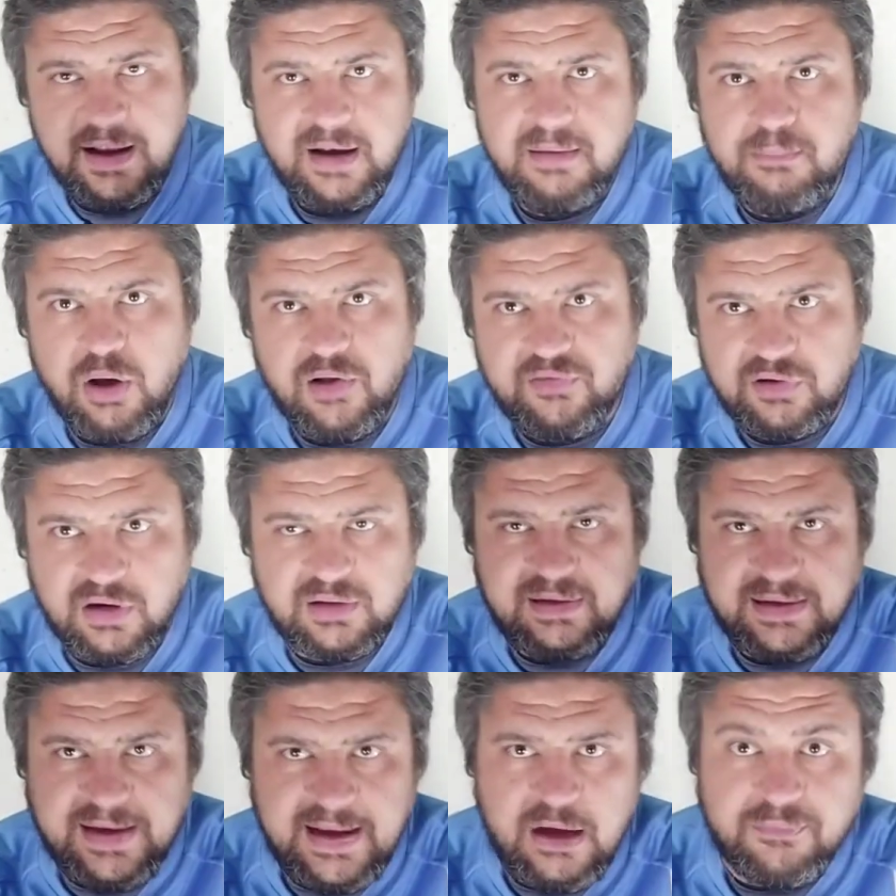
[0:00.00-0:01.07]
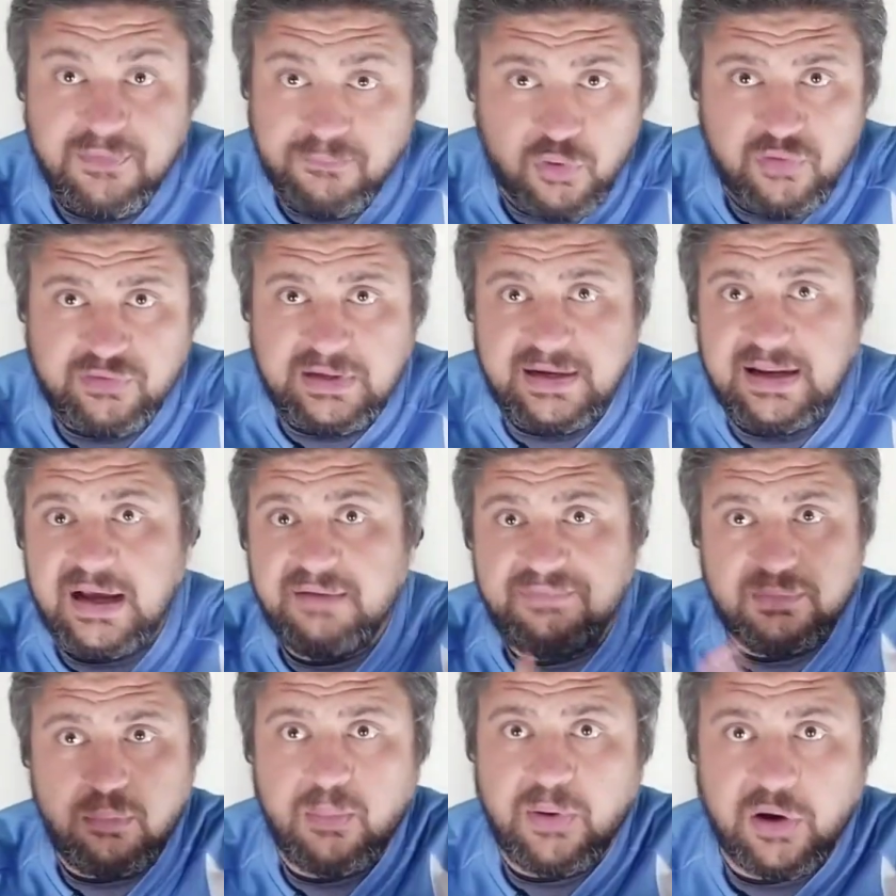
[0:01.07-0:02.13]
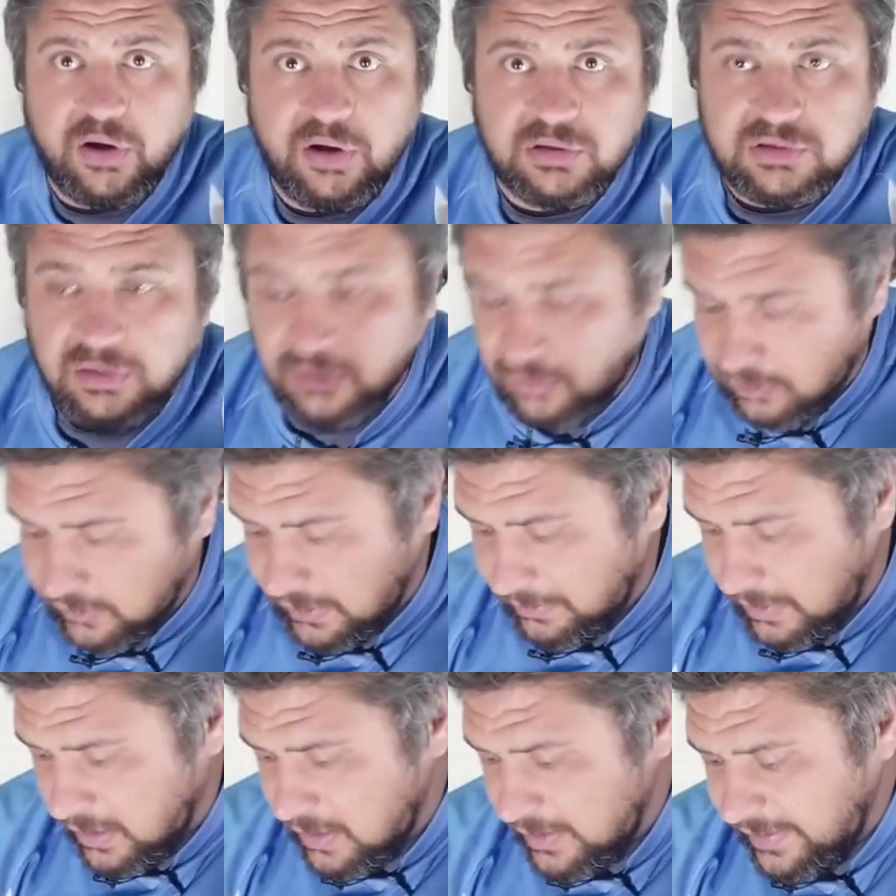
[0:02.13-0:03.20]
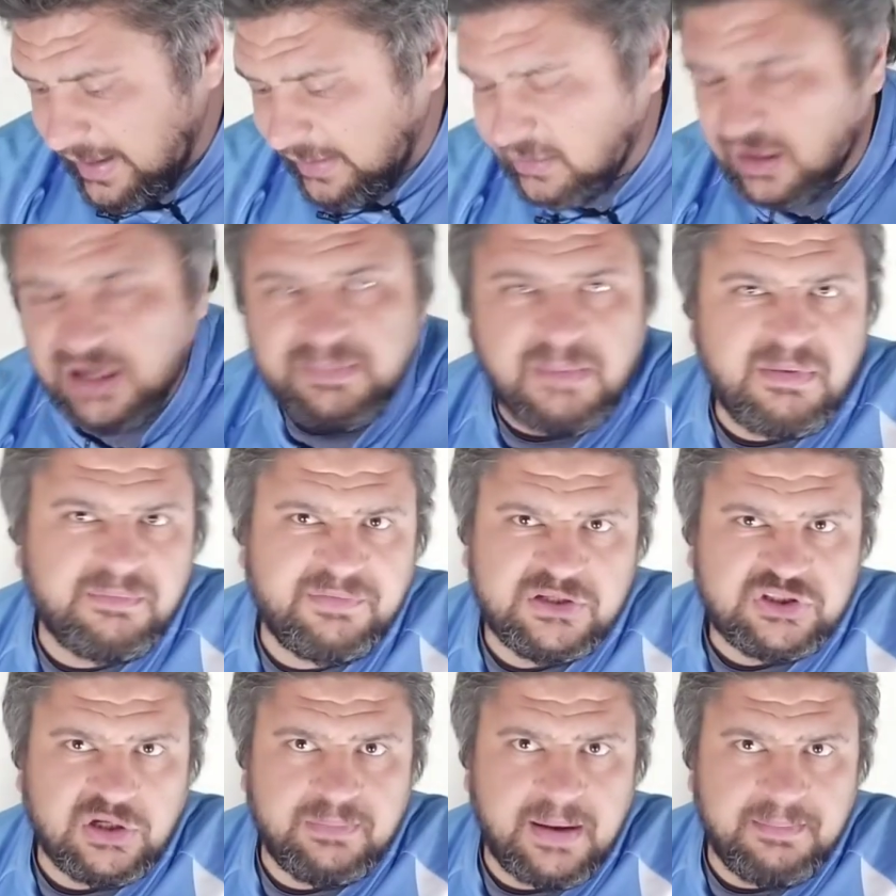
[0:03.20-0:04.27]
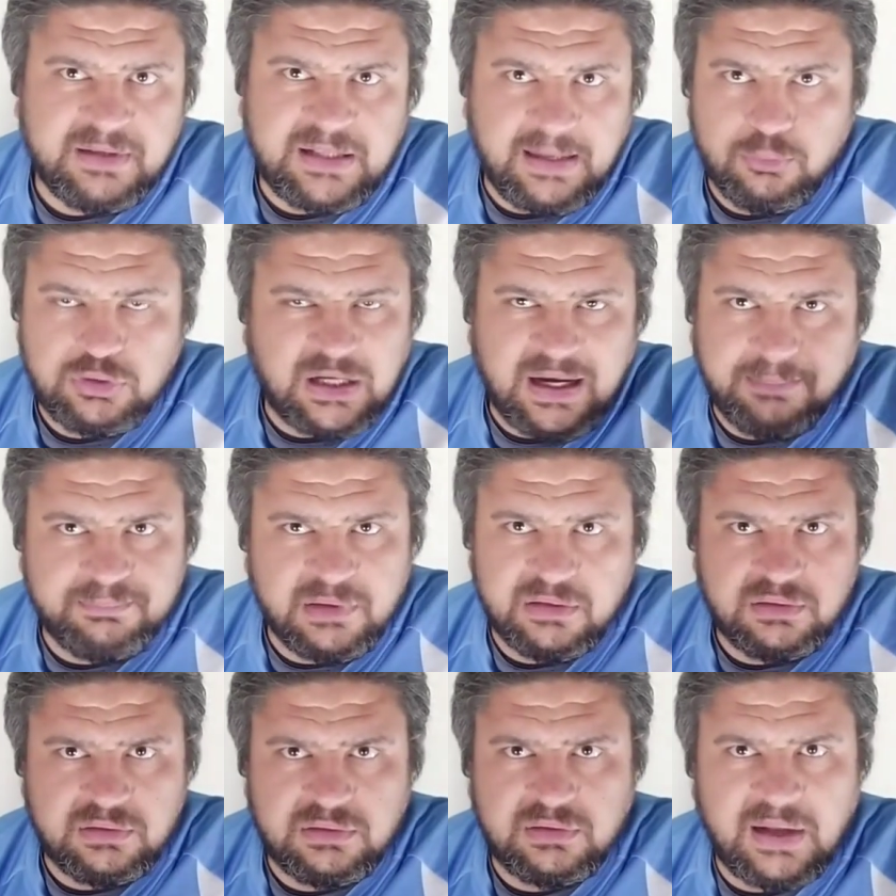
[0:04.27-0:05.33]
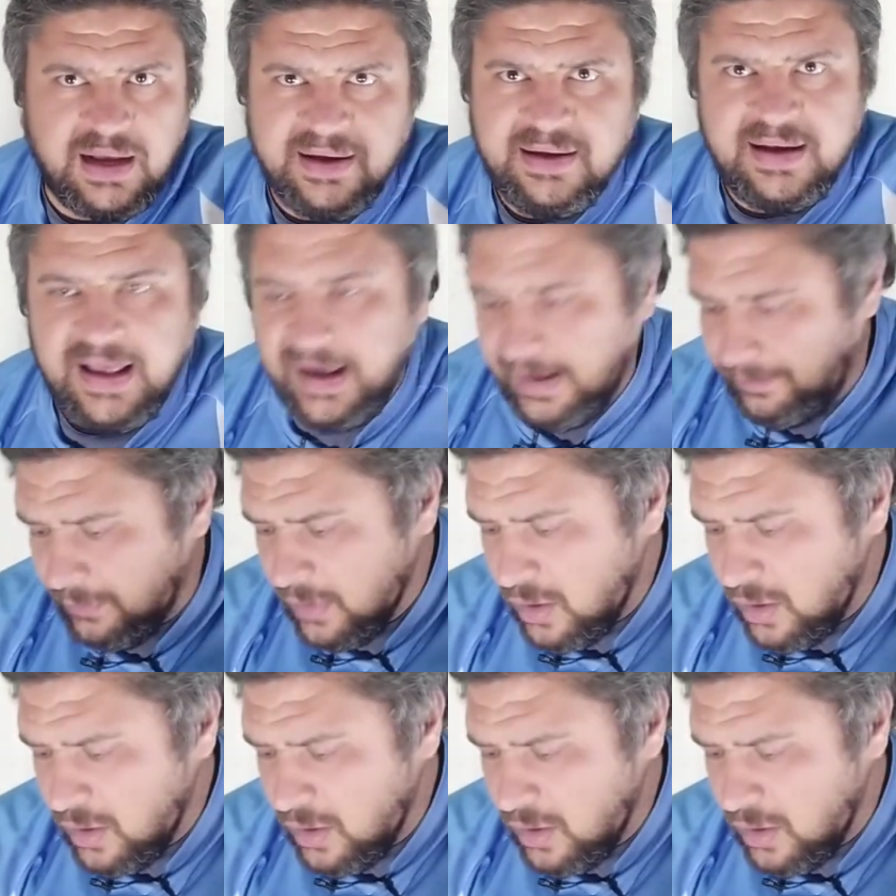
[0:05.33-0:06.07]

المعسكرات الجايه وفي فرص ثانيه في المباريات القادمه يعني الراجل ما بيقفلش الباب بتاع المنتخب ضد اي لاعب